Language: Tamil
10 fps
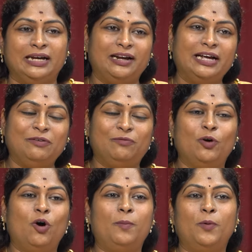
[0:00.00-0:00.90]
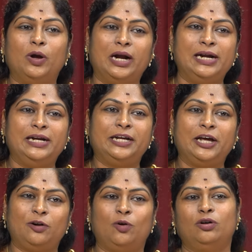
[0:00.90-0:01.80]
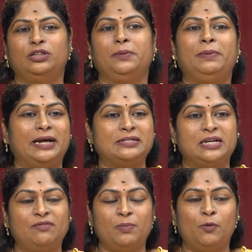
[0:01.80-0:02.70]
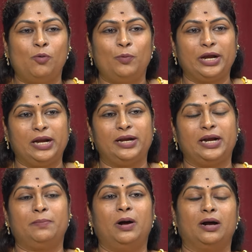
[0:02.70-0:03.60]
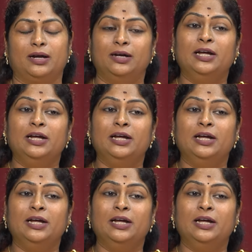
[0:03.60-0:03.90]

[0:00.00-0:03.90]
என்ன இவ்வளோ போராடிட்டே இருக்கும் திருப்பி நெக்ஸ்ட் லெவல் போக முடியலேன்னு நினைப்பாங்க